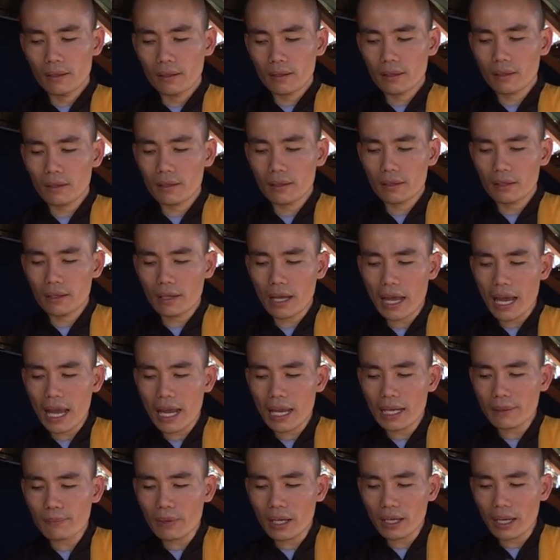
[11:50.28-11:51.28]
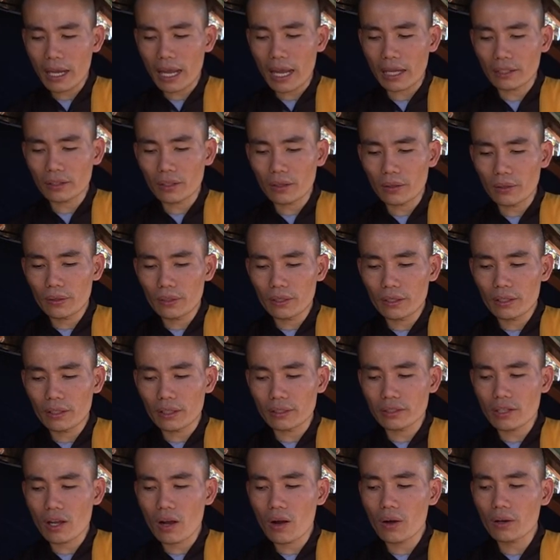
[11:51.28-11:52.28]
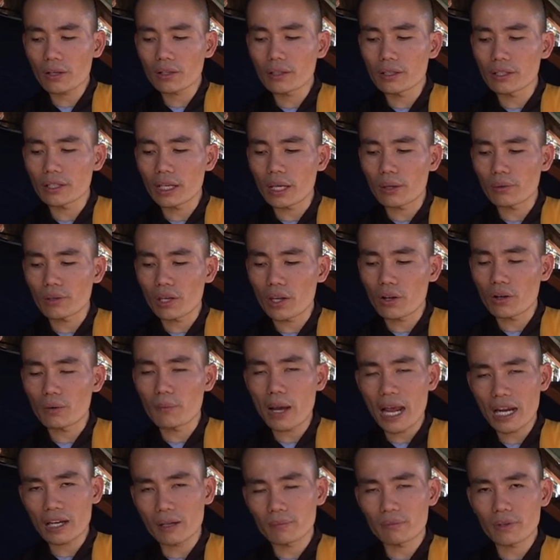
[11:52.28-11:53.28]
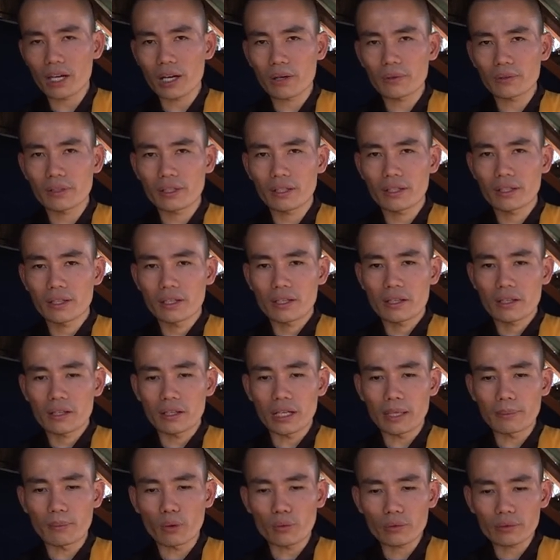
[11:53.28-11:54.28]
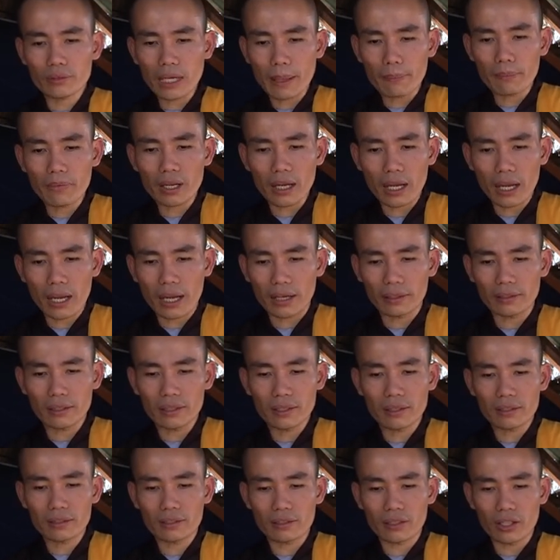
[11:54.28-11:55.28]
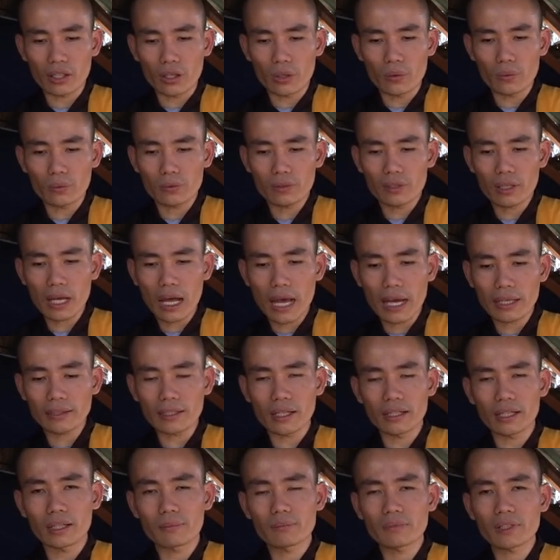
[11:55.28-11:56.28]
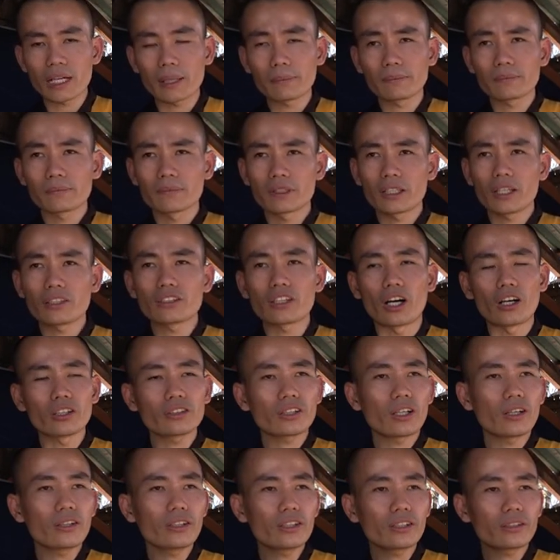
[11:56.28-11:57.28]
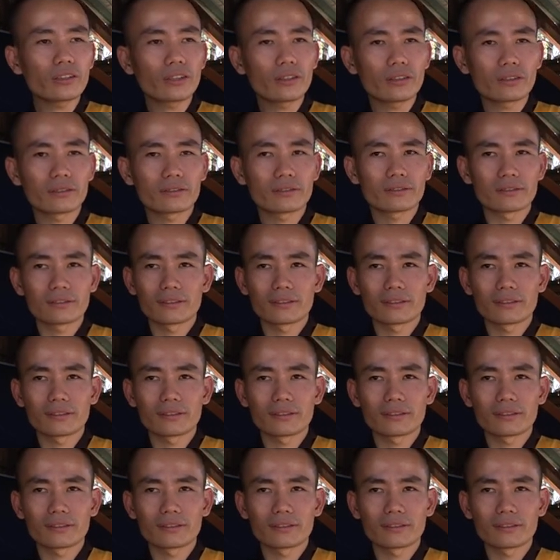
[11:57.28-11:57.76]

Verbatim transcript: uh, hai ba ngàn thôi là cho cái người nghèo nghèo bán cọng rau đi này ra 100 ngàn đưa 1 triệu, đưa 2 tờ 500. Thôi khỏi thối đi cô.